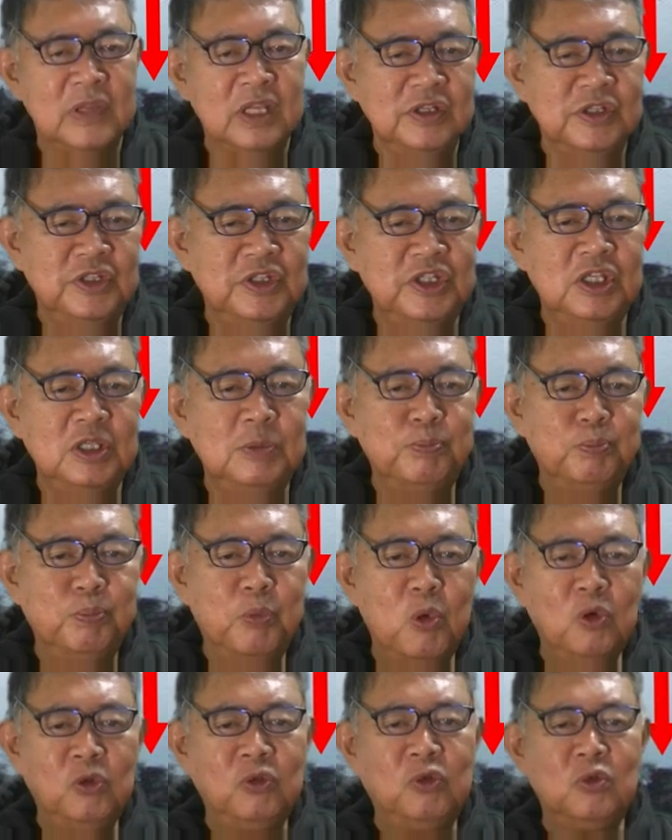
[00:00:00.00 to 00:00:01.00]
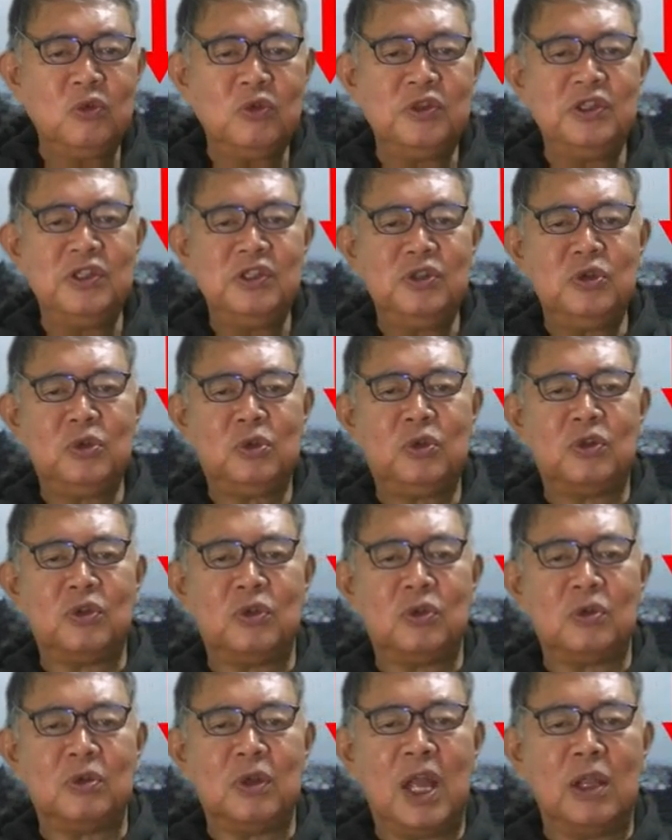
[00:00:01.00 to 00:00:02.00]
疾方送信所って
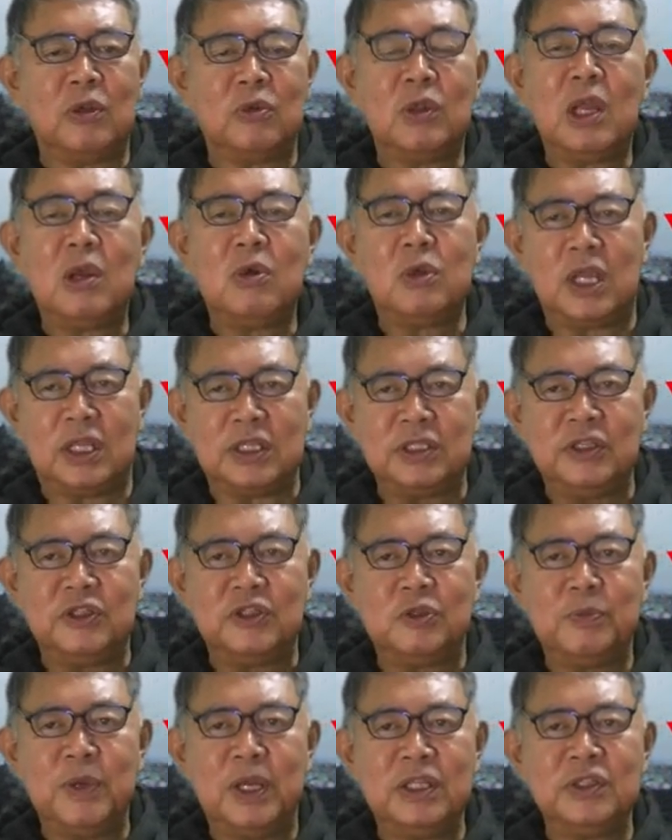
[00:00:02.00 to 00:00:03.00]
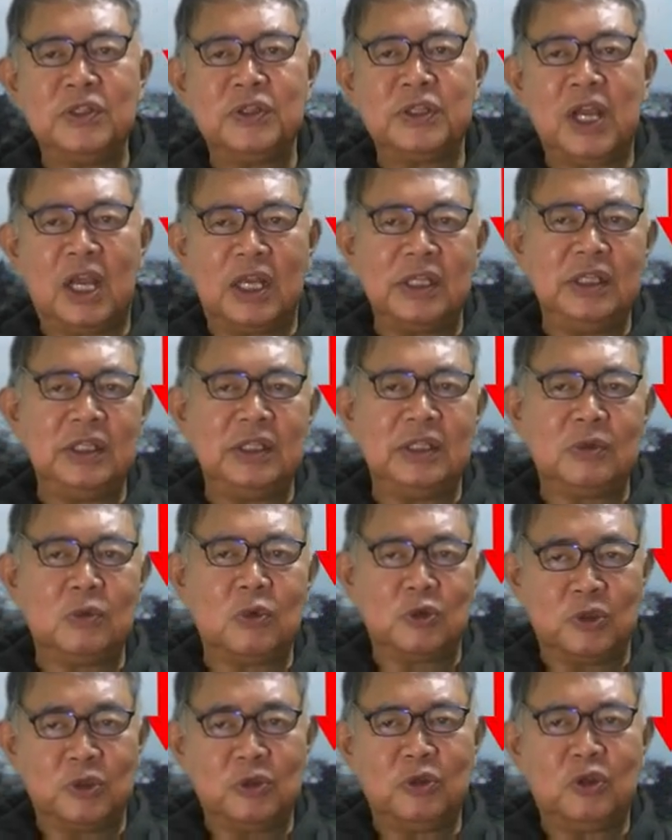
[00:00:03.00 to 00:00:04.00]
いう、あの、名古屋に一番近い
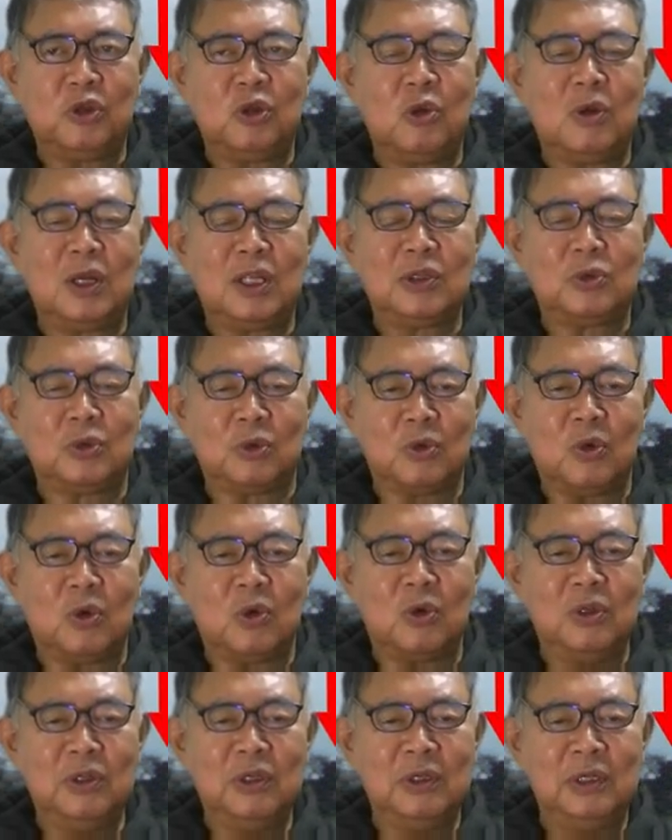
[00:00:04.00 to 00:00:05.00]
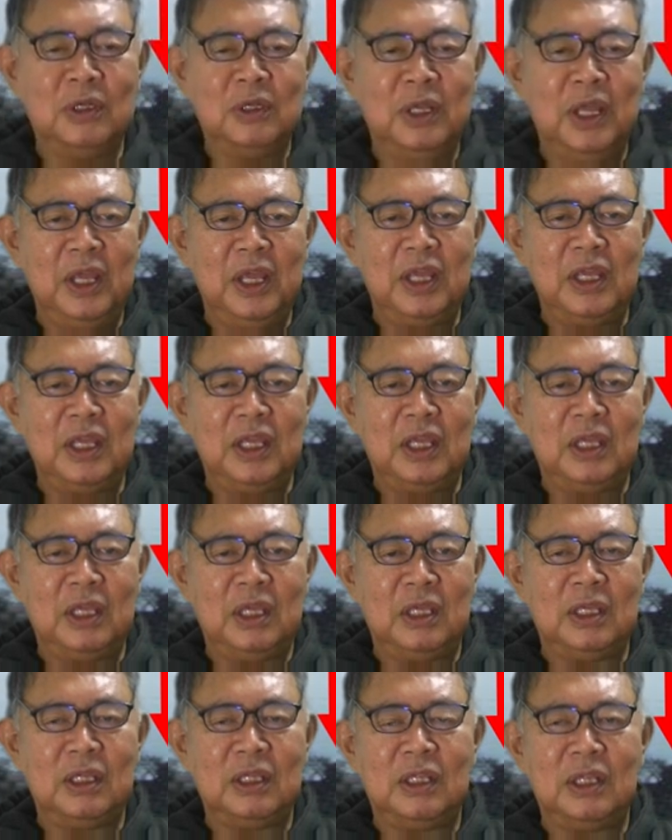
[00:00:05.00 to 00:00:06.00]
50kW の、えー、
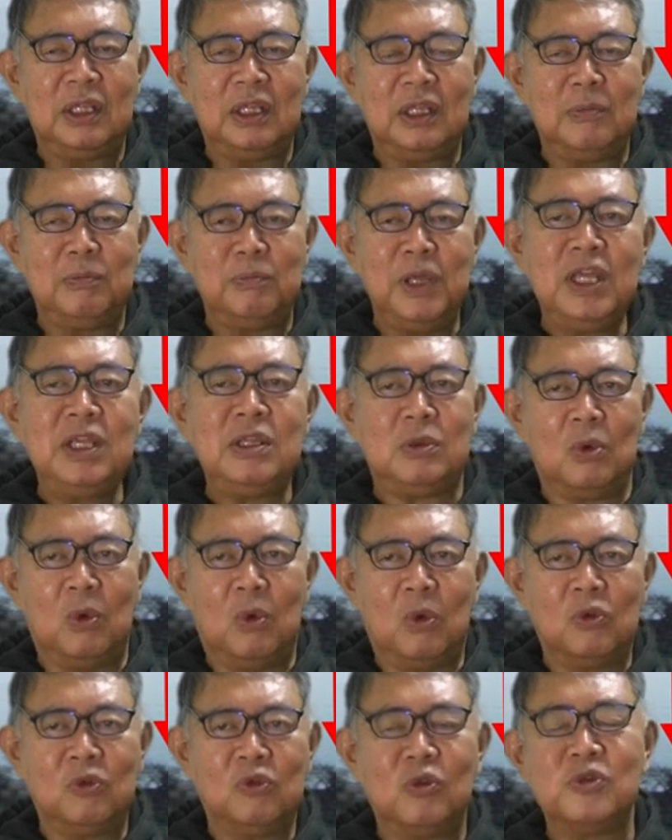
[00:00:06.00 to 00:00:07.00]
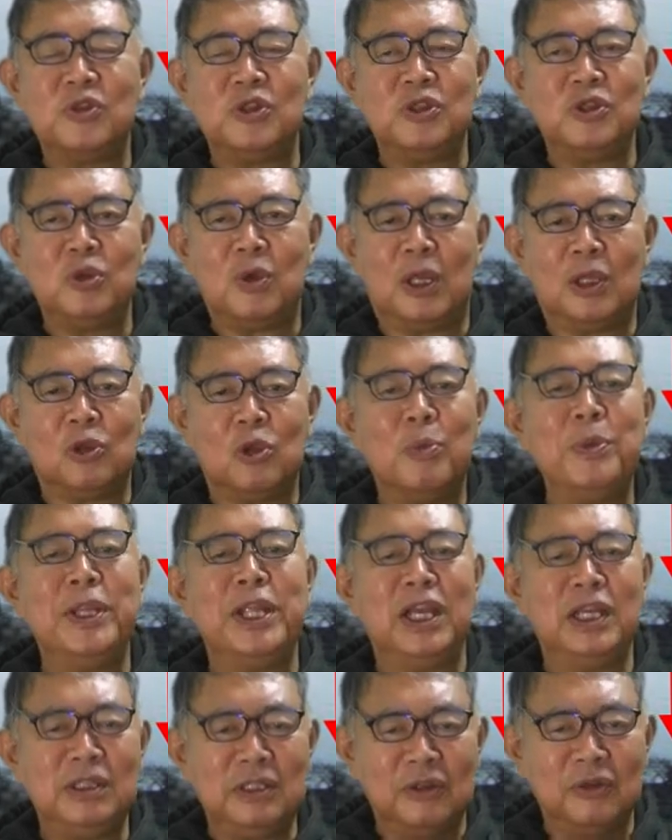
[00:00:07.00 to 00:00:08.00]
メインの送信所は止め
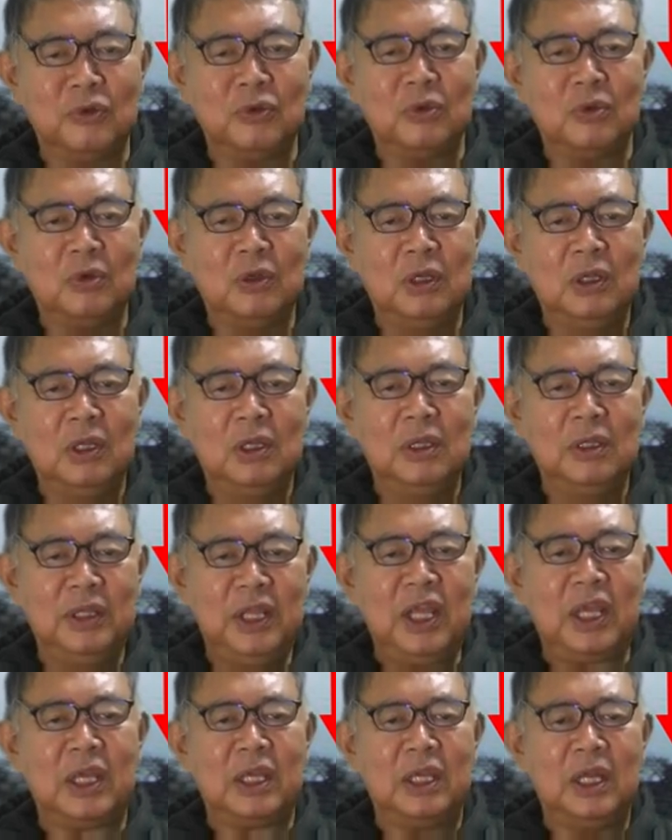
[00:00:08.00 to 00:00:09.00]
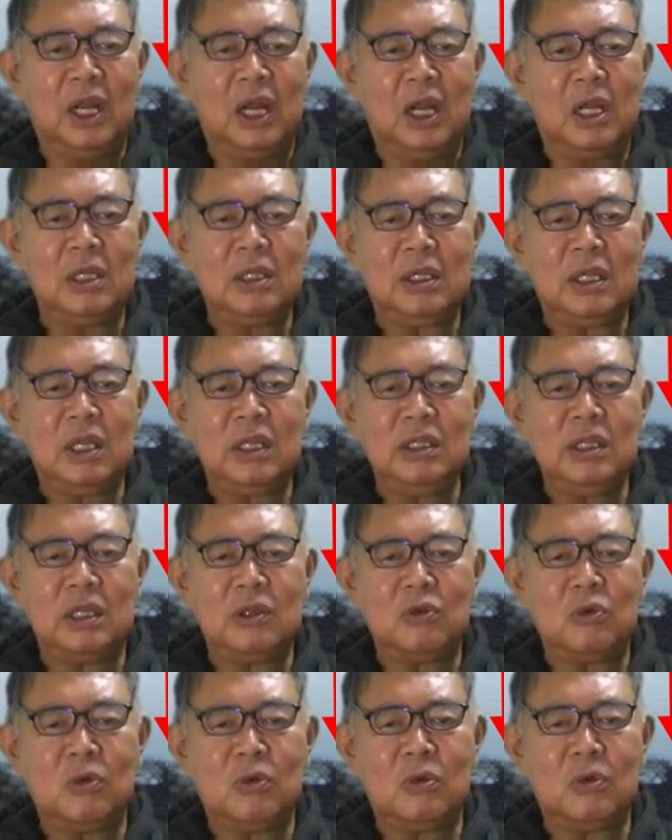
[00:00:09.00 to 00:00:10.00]
ないんですよ。で、反対にあ
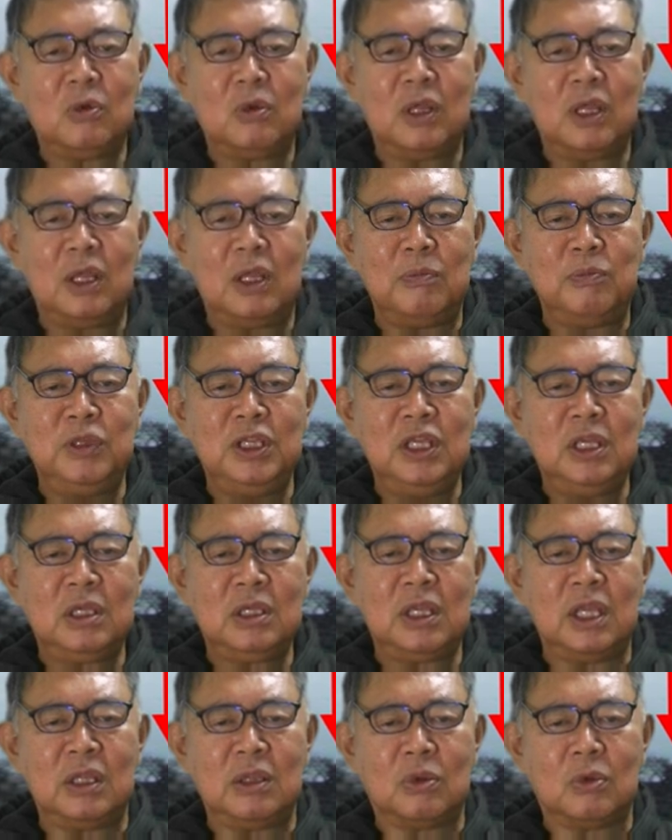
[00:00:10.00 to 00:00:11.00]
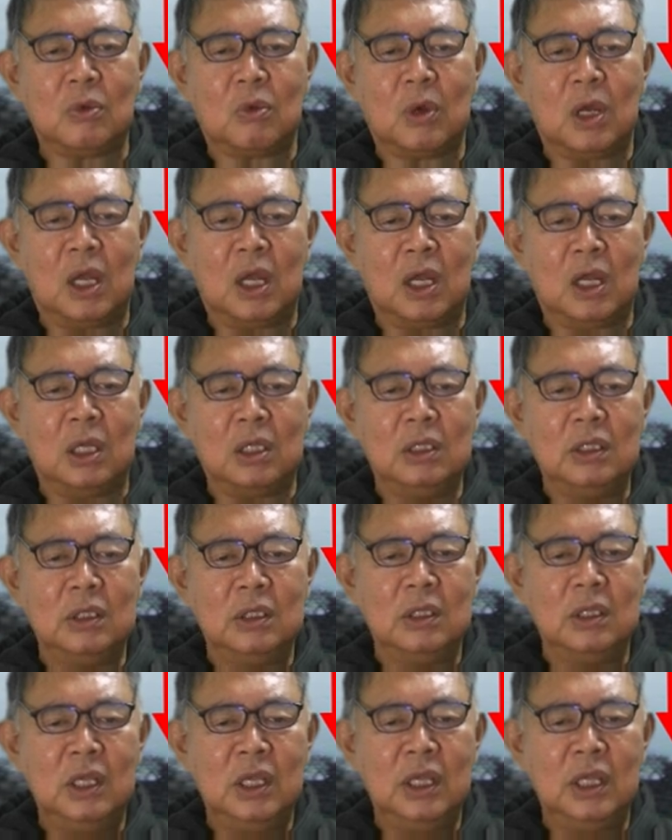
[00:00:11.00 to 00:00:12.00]
の、え三重県とか、
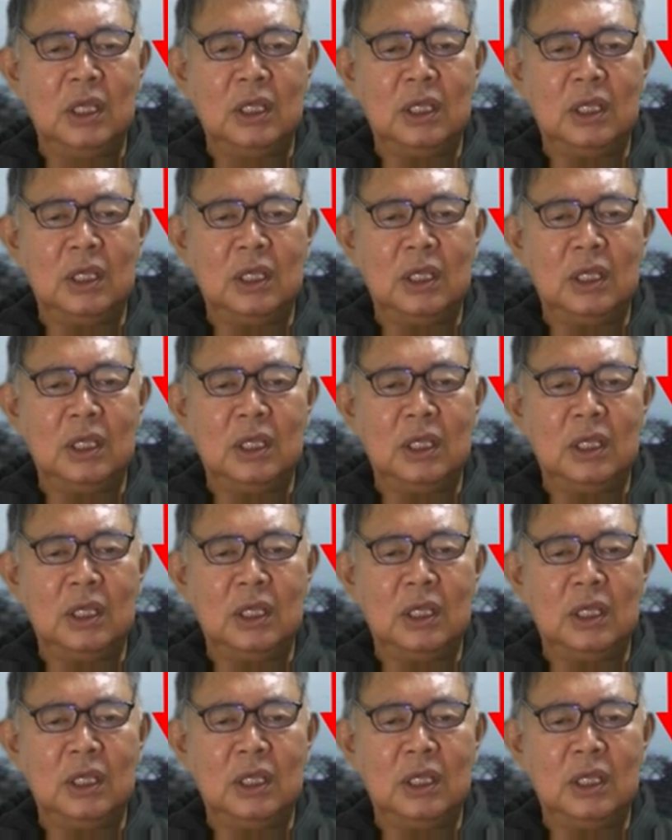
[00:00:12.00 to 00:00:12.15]
え